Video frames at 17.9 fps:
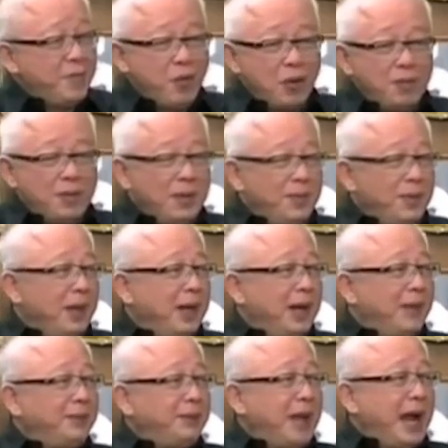แต่พวกมือ
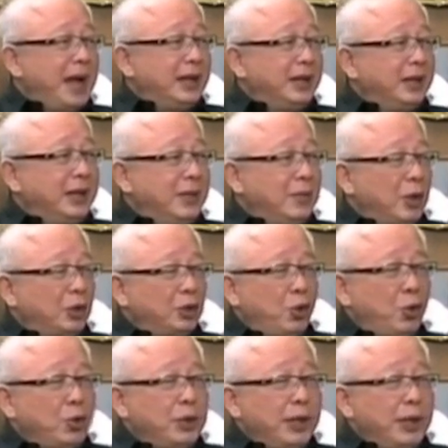ปืนรับจ้าง อย่างเช่นห
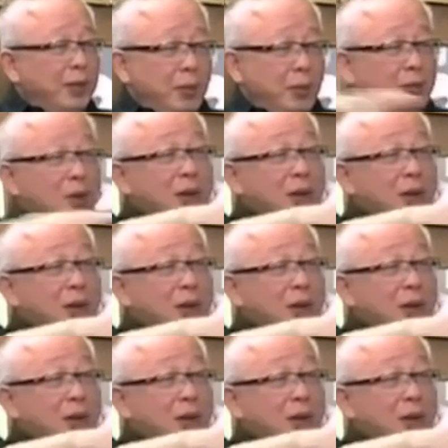มอตุลเนี่